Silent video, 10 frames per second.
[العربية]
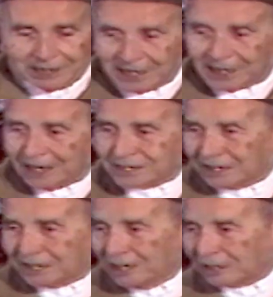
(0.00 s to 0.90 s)

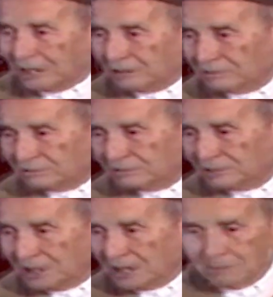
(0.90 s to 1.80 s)
ناقص الخلقة
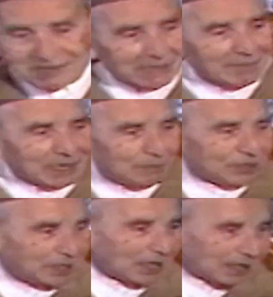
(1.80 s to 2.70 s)
مازال ما
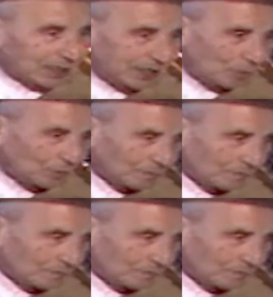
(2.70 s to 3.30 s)
كملش الخلقة ديالو